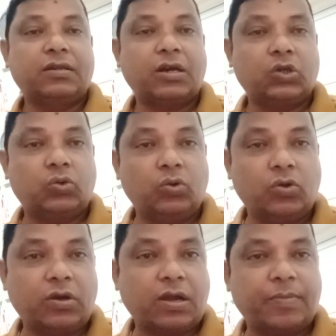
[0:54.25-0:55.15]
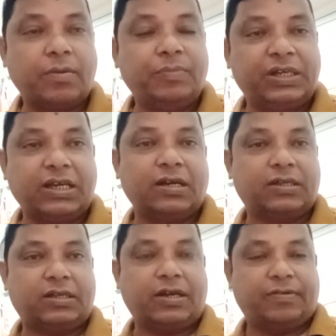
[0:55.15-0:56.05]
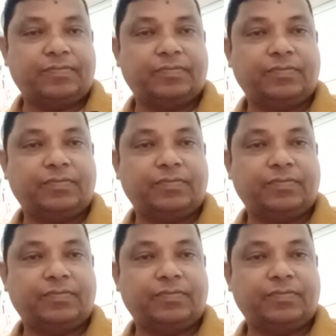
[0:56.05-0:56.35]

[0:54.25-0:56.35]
তার সুল্লন আমরা বিচার চাই